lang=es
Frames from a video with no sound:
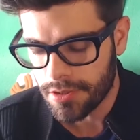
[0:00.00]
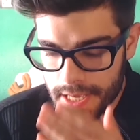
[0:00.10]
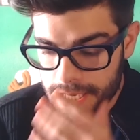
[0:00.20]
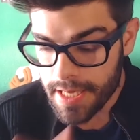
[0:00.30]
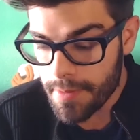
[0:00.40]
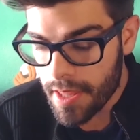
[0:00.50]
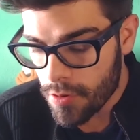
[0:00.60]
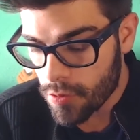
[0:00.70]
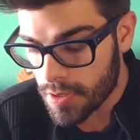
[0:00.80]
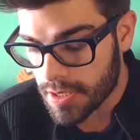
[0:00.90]
¿no? Y que me he
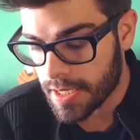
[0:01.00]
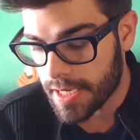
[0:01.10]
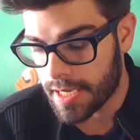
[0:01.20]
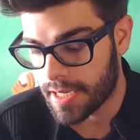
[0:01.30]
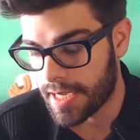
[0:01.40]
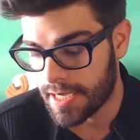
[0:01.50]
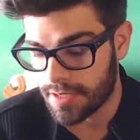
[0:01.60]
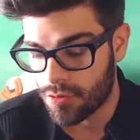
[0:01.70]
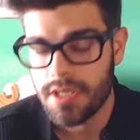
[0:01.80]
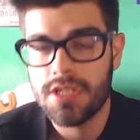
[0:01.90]
dado cuenta que
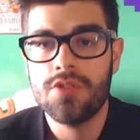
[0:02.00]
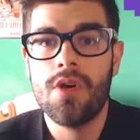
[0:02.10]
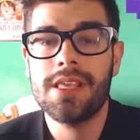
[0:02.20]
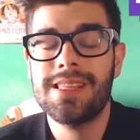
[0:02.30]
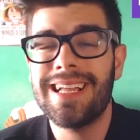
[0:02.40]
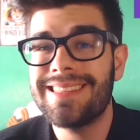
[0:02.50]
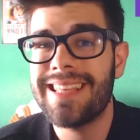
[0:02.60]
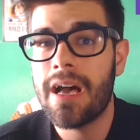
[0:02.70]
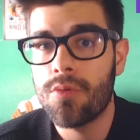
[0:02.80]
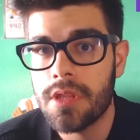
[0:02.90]
en Twitch no hay
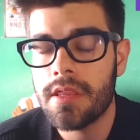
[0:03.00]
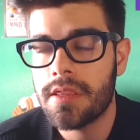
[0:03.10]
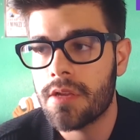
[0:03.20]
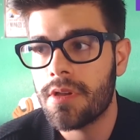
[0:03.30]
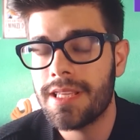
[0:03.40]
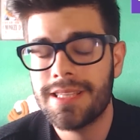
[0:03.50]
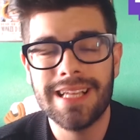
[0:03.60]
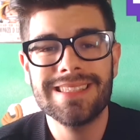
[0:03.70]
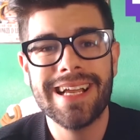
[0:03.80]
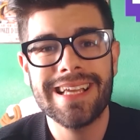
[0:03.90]
tanta audiencia, no hay
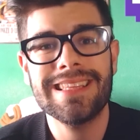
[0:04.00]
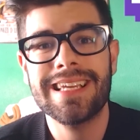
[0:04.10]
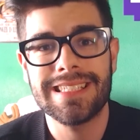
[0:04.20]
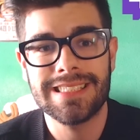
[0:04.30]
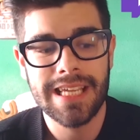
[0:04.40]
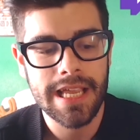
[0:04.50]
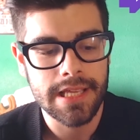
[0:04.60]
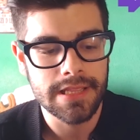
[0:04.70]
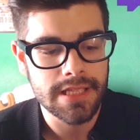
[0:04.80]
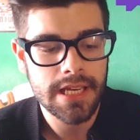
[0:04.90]
tanta gente que
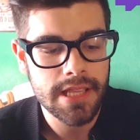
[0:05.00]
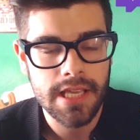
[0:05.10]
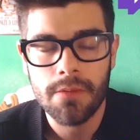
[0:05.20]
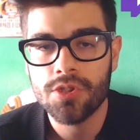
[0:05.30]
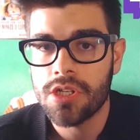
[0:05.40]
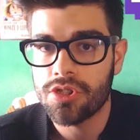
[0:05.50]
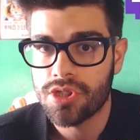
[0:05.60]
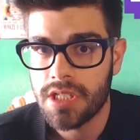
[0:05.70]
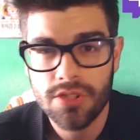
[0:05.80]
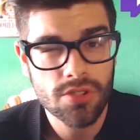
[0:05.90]
se entere, digamos, de
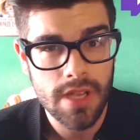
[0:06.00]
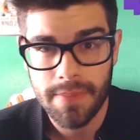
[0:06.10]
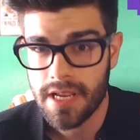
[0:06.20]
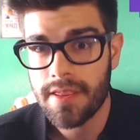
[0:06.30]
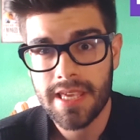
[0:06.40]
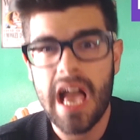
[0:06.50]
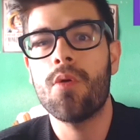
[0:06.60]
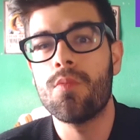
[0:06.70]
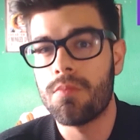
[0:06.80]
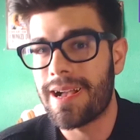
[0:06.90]
los directos, a pesar de que
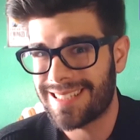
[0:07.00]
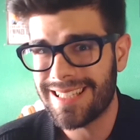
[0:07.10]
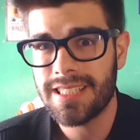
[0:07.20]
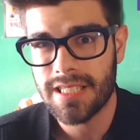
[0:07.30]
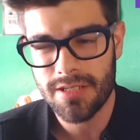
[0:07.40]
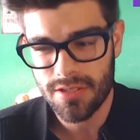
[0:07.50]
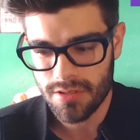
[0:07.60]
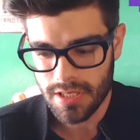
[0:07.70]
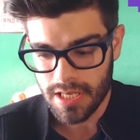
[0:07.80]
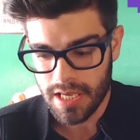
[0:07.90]
hago bastantes
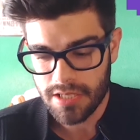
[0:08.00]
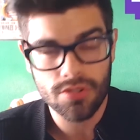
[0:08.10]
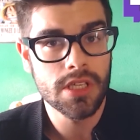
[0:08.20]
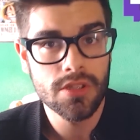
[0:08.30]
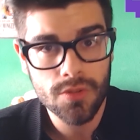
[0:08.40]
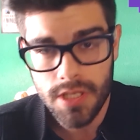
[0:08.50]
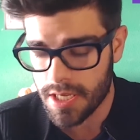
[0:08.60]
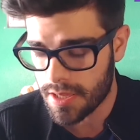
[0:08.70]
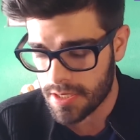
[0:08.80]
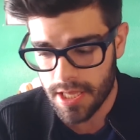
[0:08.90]
avisos de que estoy en
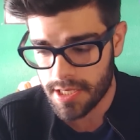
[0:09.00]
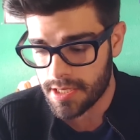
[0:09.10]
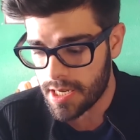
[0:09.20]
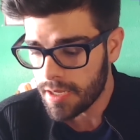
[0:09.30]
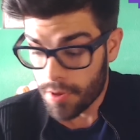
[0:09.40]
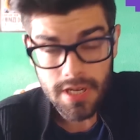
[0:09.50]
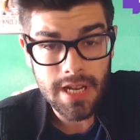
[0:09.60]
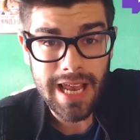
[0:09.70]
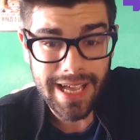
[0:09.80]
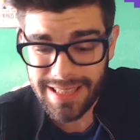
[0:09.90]
Twitch, etcétera, etcétera. Pues
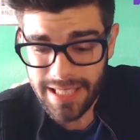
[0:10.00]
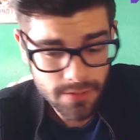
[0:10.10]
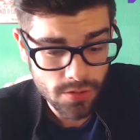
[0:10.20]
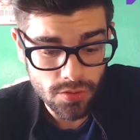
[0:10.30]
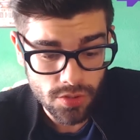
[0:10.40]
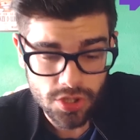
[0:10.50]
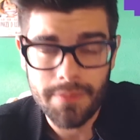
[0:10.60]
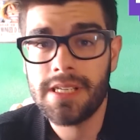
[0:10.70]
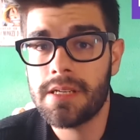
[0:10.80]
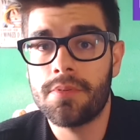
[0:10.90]
la gente no, no se
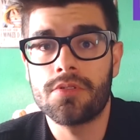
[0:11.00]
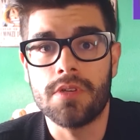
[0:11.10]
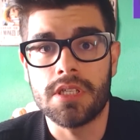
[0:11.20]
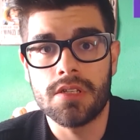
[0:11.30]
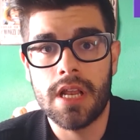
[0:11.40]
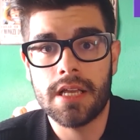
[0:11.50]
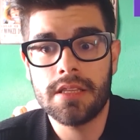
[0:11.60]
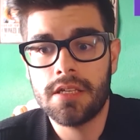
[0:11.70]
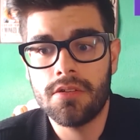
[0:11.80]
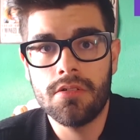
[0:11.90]
pasa por Twitch, la
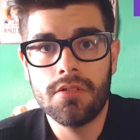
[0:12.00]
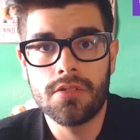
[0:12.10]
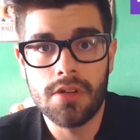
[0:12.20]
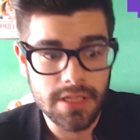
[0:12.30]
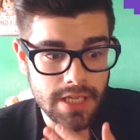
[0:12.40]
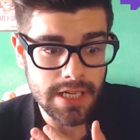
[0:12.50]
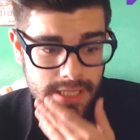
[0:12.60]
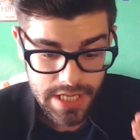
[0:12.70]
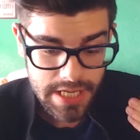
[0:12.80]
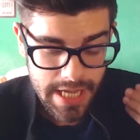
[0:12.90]
gente no, no le
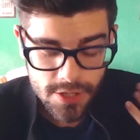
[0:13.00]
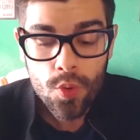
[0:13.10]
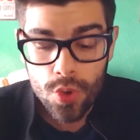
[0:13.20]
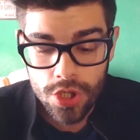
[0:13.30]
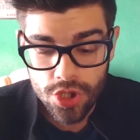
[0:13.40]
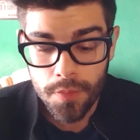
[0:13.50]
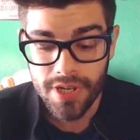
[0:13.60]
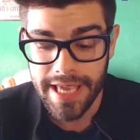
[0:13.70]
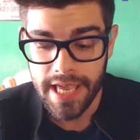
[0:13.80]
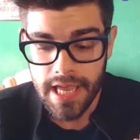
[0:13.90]
interesa y es curioso
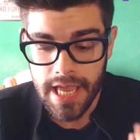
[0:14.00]
porque